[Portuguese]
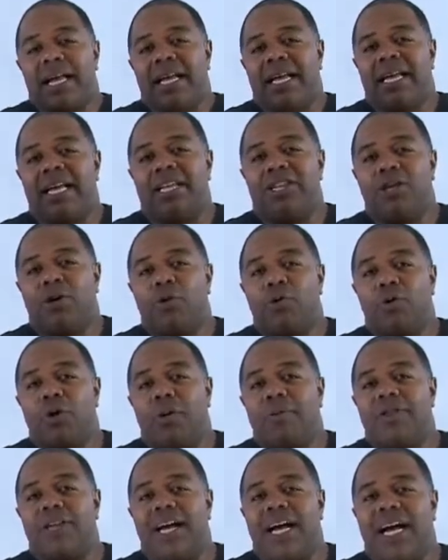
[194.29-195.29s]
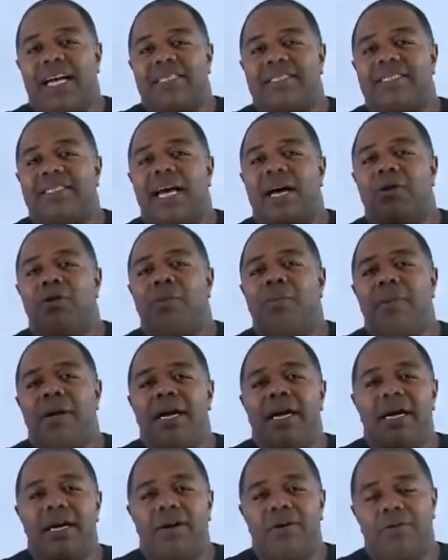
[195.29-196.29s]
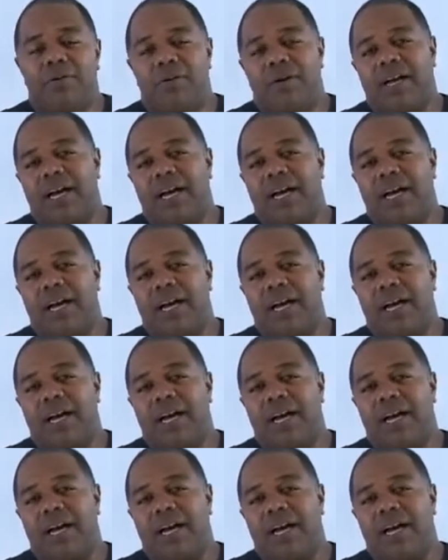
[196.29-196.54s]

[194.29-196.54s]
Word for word: que tinha o nome de Castelo Branco,